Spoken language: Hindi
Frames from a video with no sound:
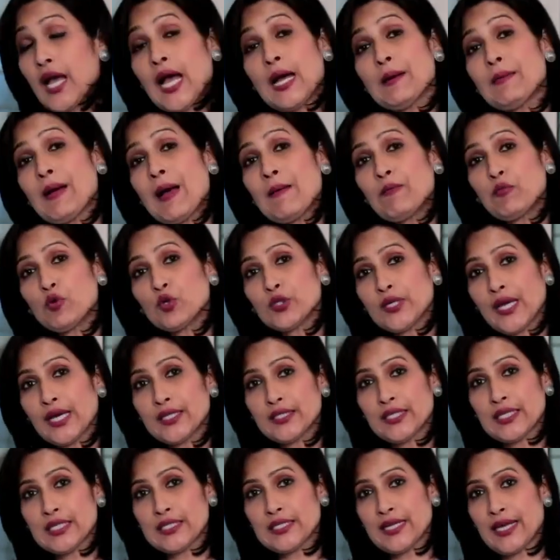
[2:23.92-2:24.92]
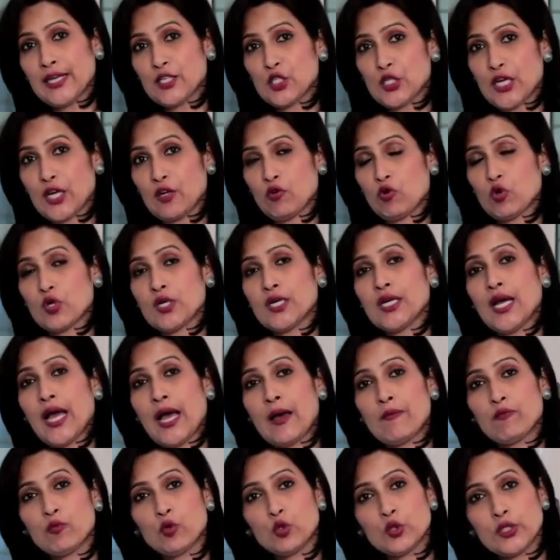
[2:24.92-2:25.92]
अब आपको क्या देखना है चारों का
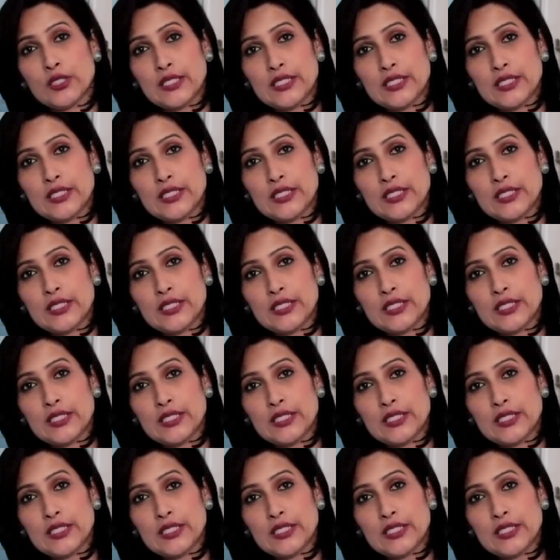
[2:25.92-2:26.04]
आपको